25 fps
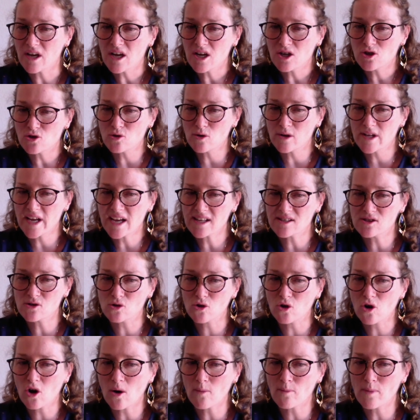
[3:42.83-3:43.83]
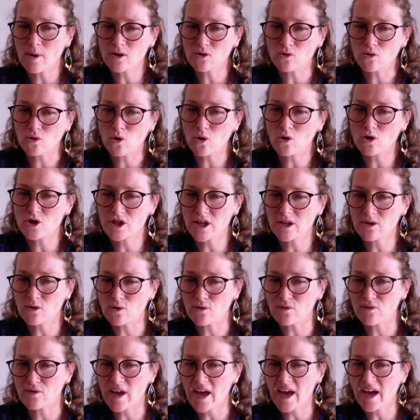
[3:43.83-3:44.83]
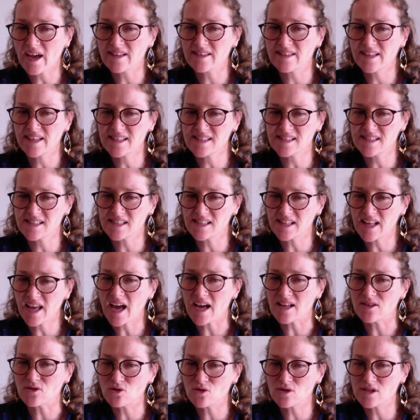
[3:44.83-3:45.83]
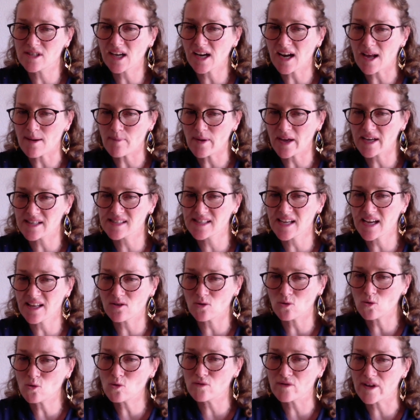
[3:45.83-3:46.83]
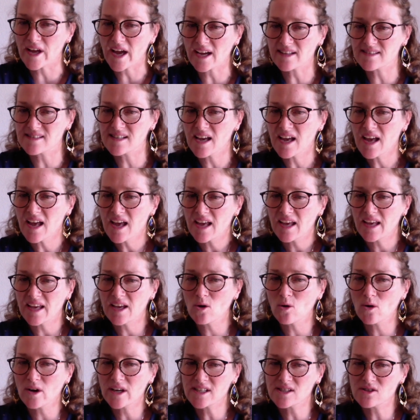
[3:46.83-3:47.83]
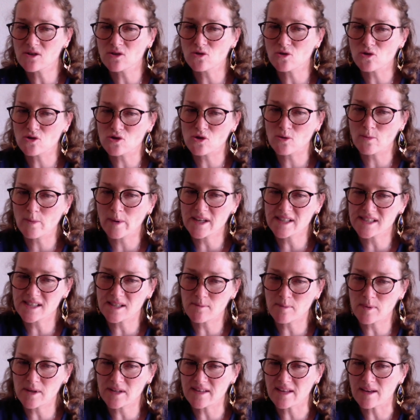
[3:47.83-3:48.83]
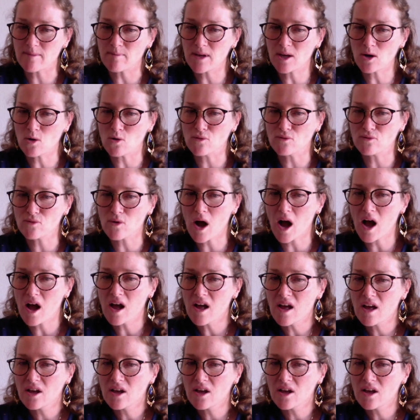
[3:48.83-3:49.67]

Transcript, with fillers: Julien se cramponne au crochet de fer destiné à tenir la persienne ouverte et au risque de se précipiter mille fois,